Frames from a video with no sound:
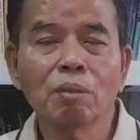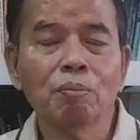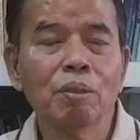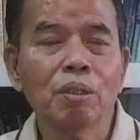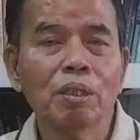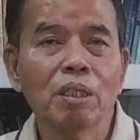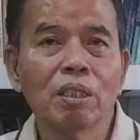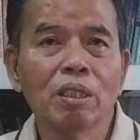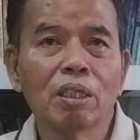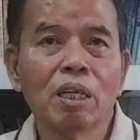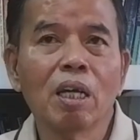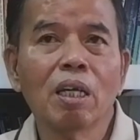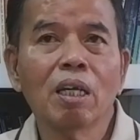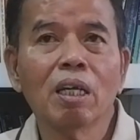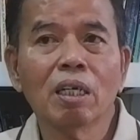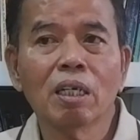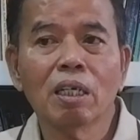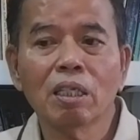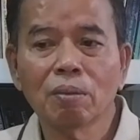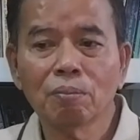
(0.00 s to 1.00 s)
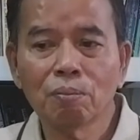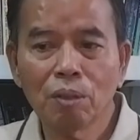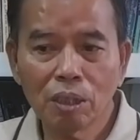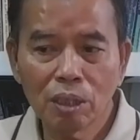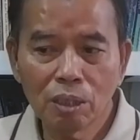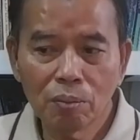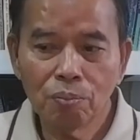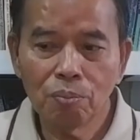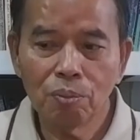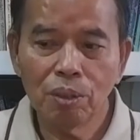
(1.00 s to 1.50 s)
ada
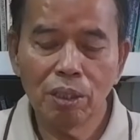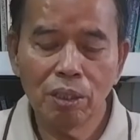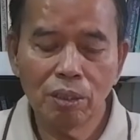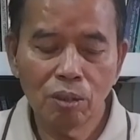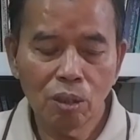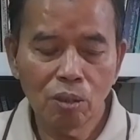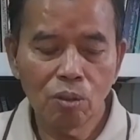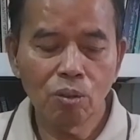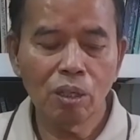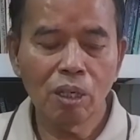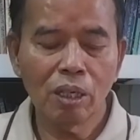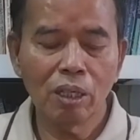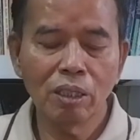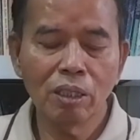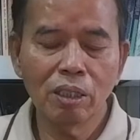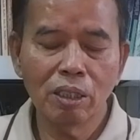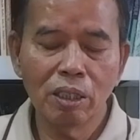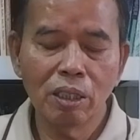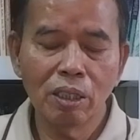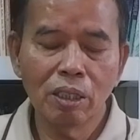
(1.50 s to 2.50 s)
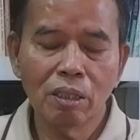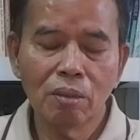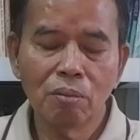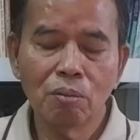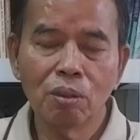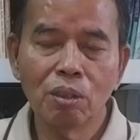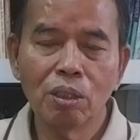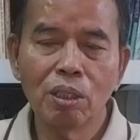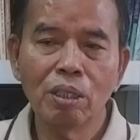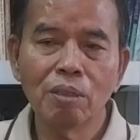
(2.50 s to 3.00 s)
rombongan pedagang yang
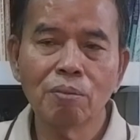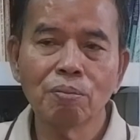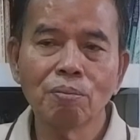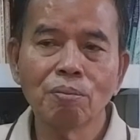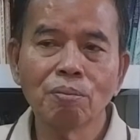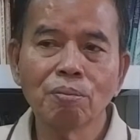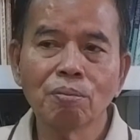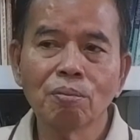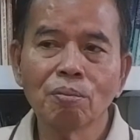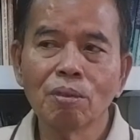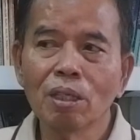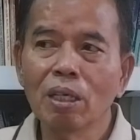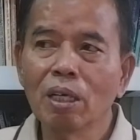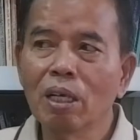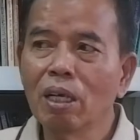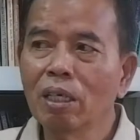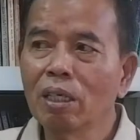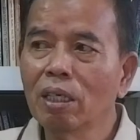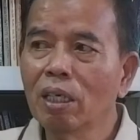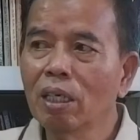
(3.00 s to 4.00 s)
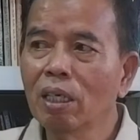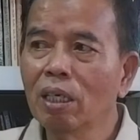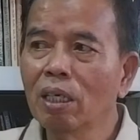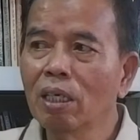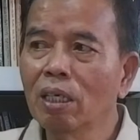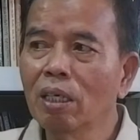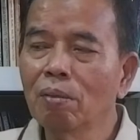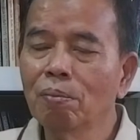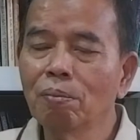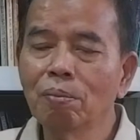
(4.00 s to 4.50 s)
ingin ngambil air
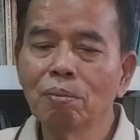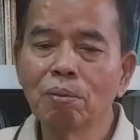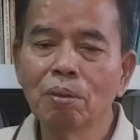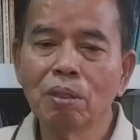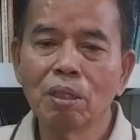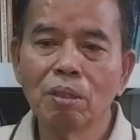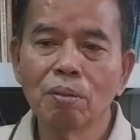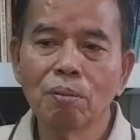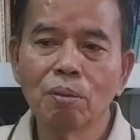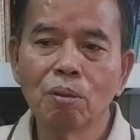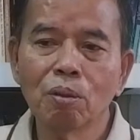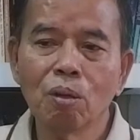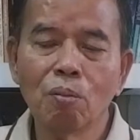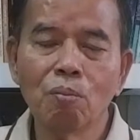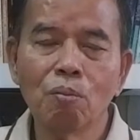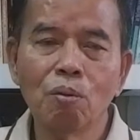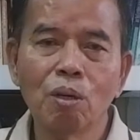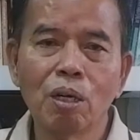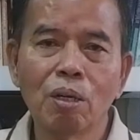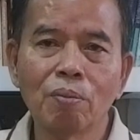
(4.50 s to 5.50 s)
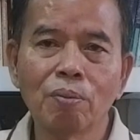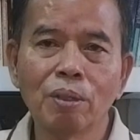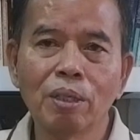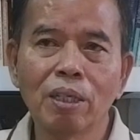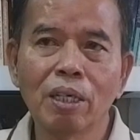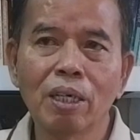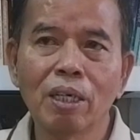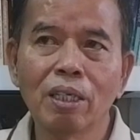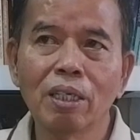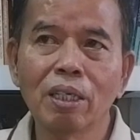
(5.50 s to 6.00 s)
lalu kemudian ternyata
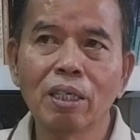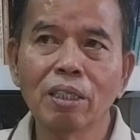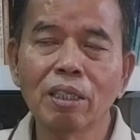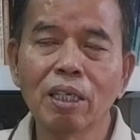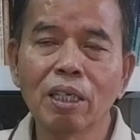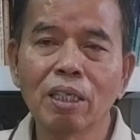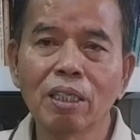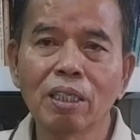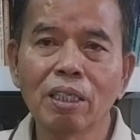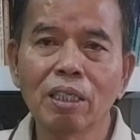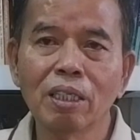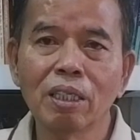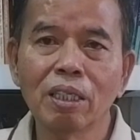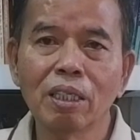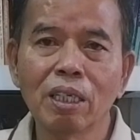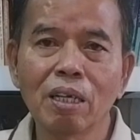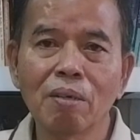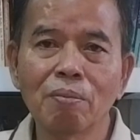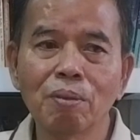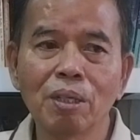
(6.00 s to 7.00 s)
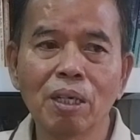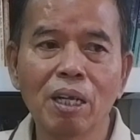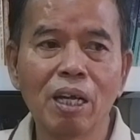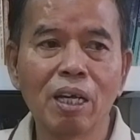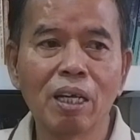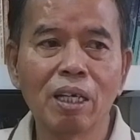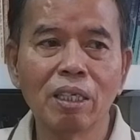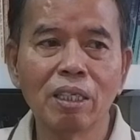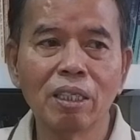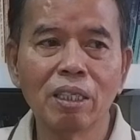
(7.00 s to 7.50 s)
begitu nurunin timba yang ada
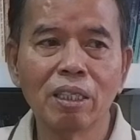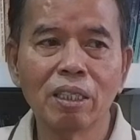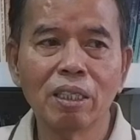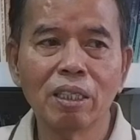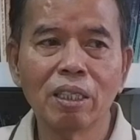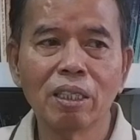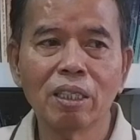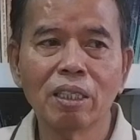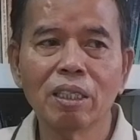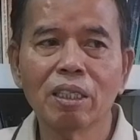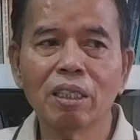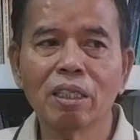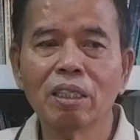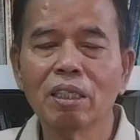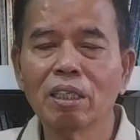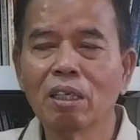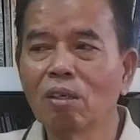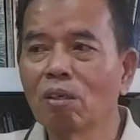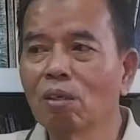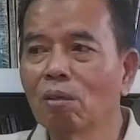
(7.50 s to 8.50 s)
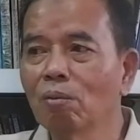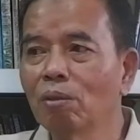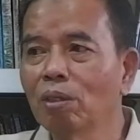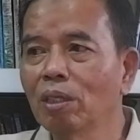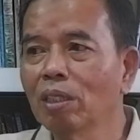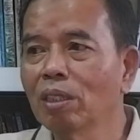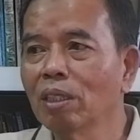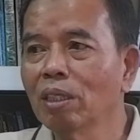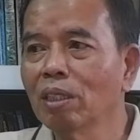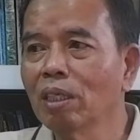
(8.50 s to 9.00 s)
anak kecil gitu kan
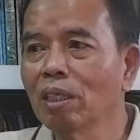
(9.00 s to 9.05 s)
